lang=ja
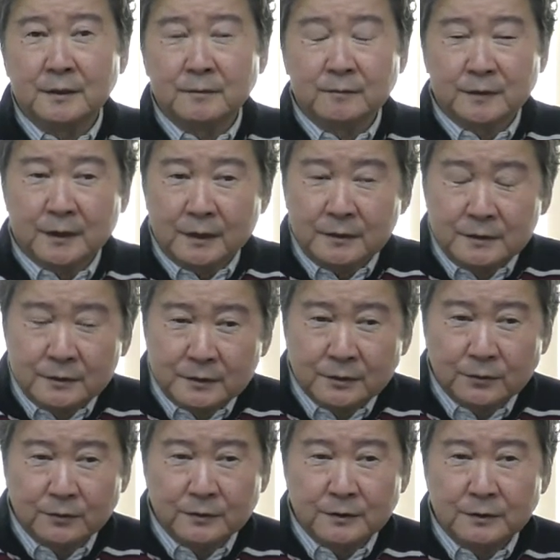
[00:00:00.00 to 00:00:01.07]
まあ、第二地
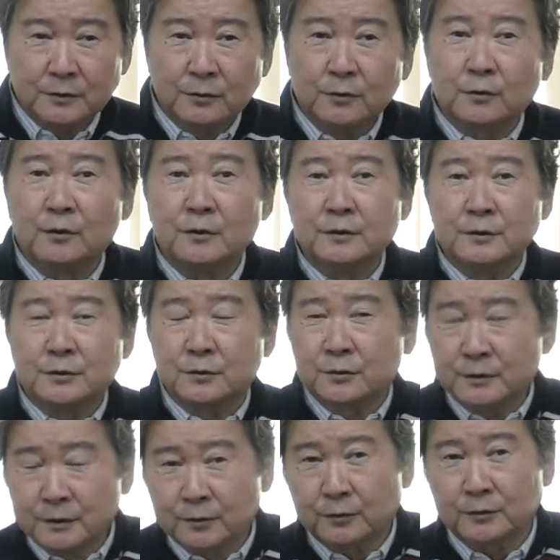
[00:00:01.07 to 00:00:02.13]
方銀行地方
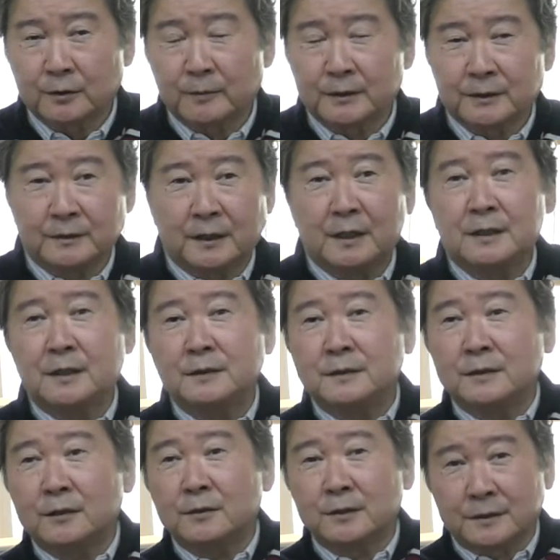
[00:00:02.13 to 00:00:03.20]
銀行ってまた段階
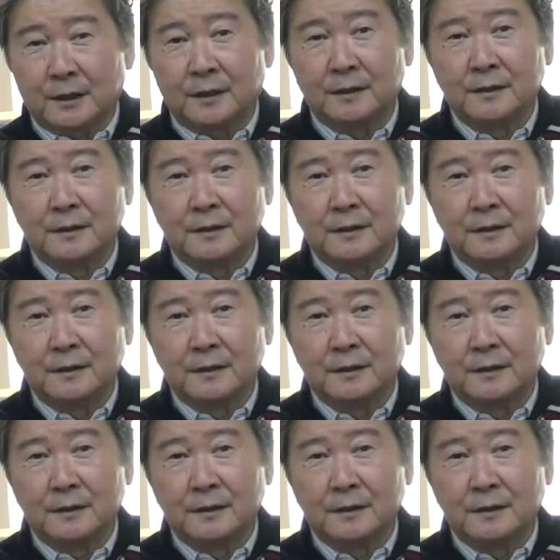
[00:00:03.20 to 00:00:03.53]
的にあるわけじゃん